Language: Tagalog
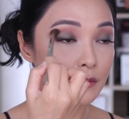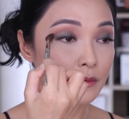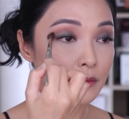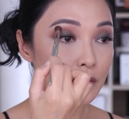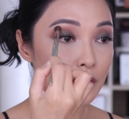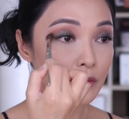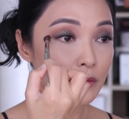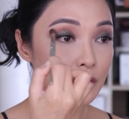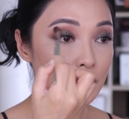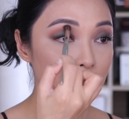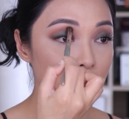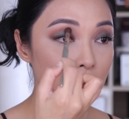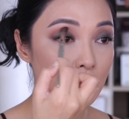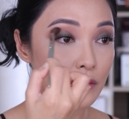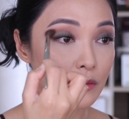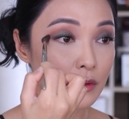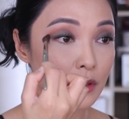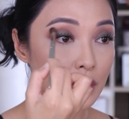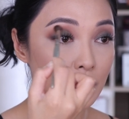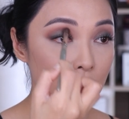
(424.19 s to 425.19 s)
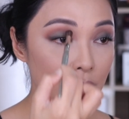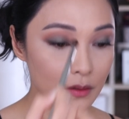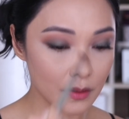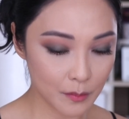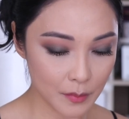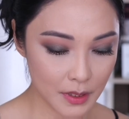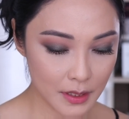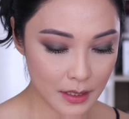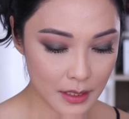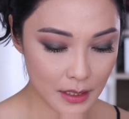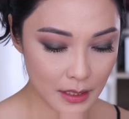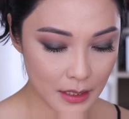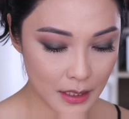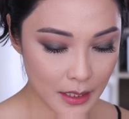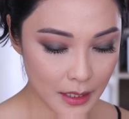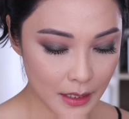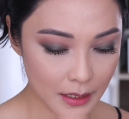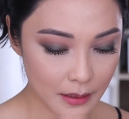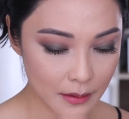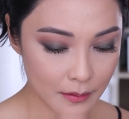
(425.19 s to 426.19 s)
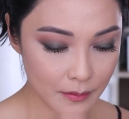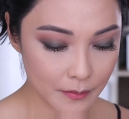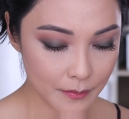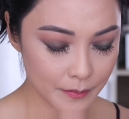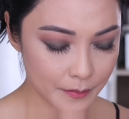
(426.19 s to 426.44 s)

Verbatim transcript: Focusing yung dito sa may gilid.